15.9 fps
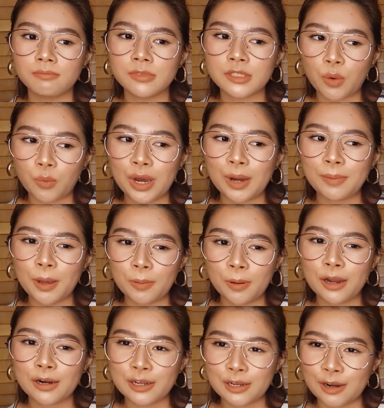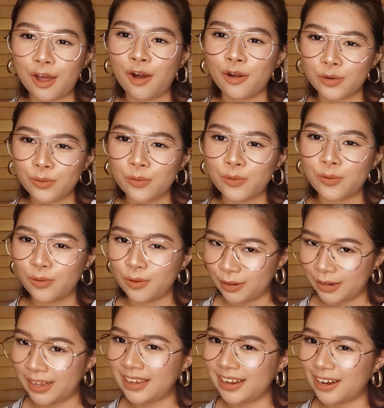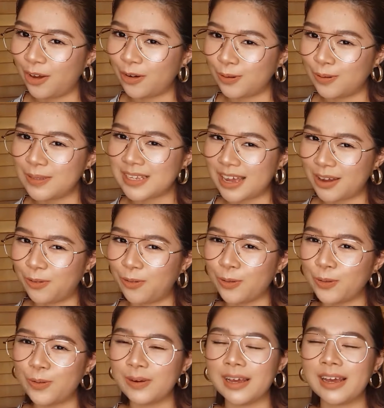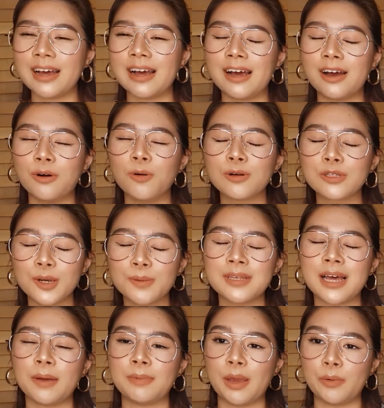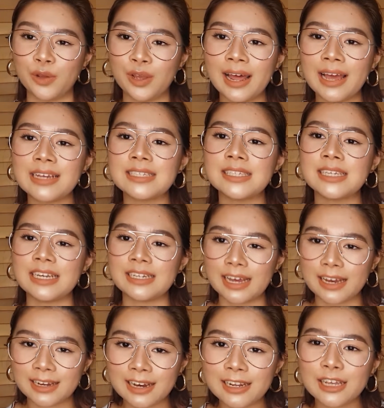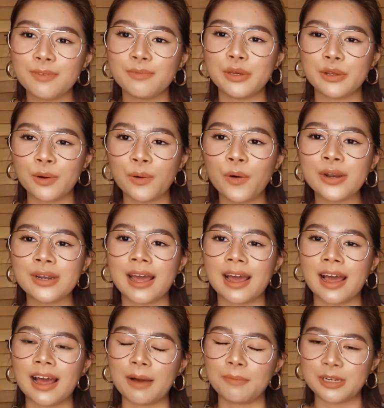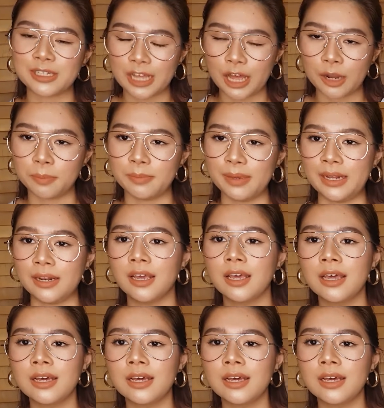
จะเวิร์กไม่เวิร์กเลยลองดูนี่ลองดูจากอุกดูนะคะอุกจบจากมหาวิทยาลัยศรีนครินทร์วิโรจน์นะคะประสานมิตร